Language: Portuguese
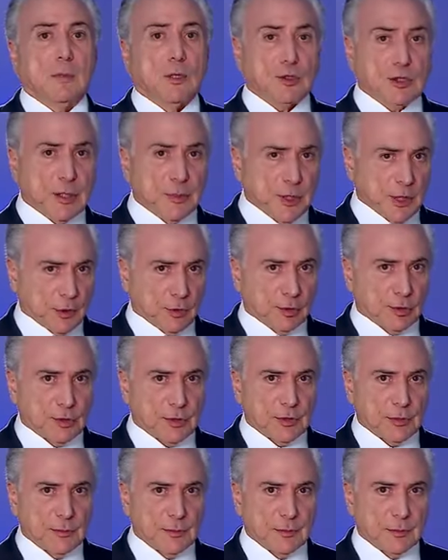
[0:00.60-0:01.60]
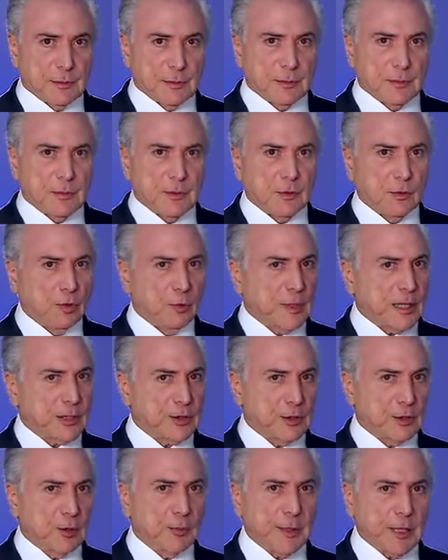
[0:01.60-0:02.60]
Meus amigos, o
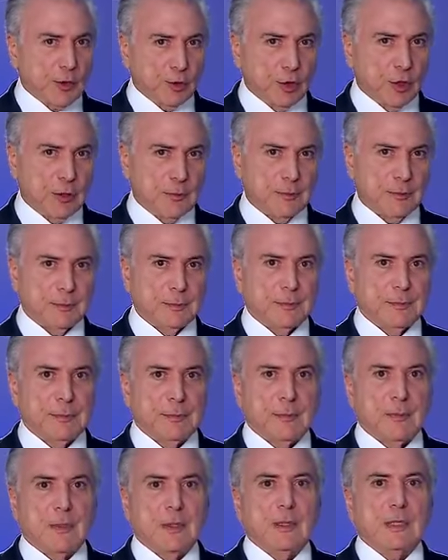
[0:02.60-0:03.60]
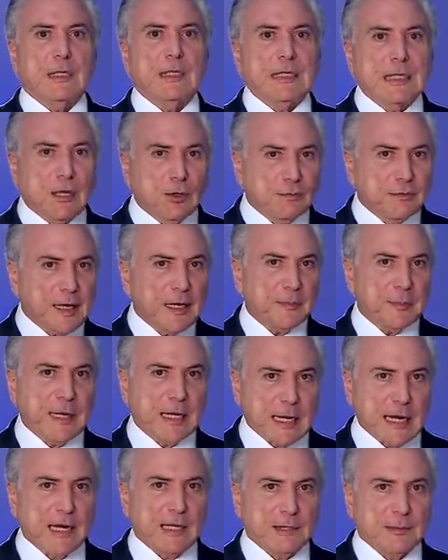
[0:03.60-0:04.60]
Brasil não parou e não vai
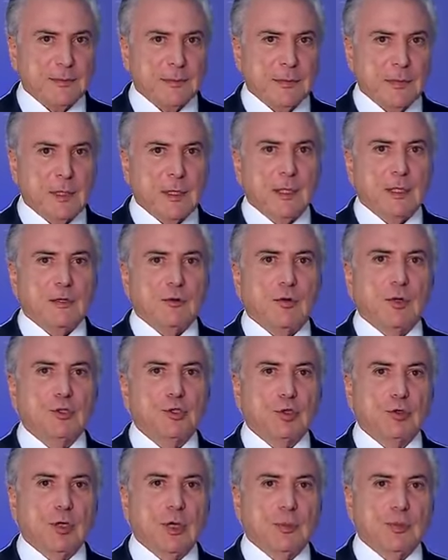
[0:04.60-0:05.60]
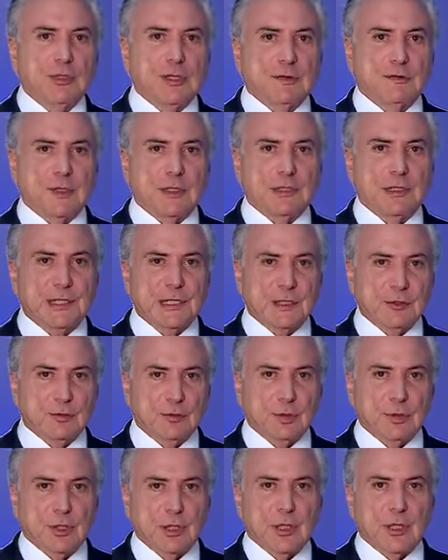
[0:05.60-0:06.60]
parar. Continuamos
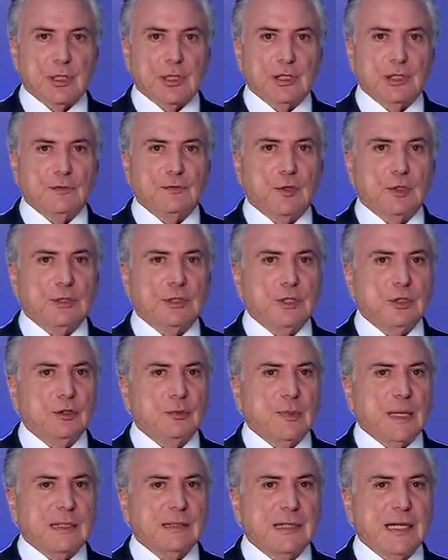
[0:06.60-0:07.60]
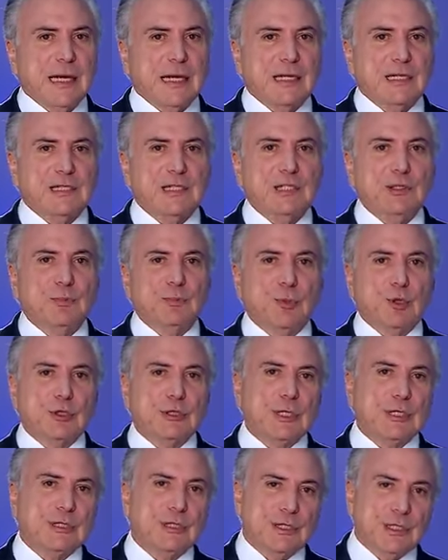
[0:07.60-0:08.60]
avançando e votando matérias
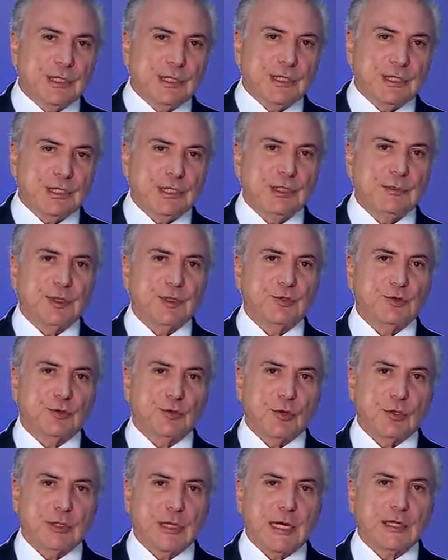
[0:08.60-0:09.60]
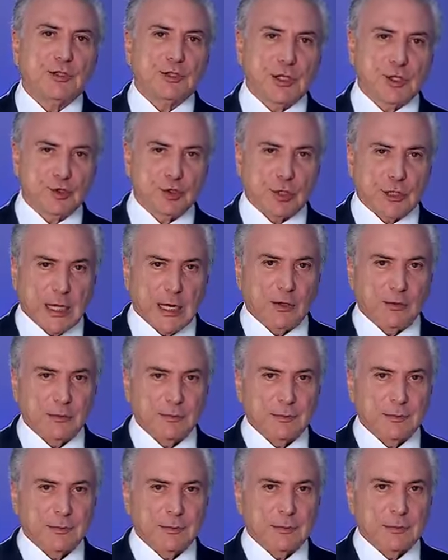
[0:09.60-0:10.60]
importantíssimas no Congresso Nacional.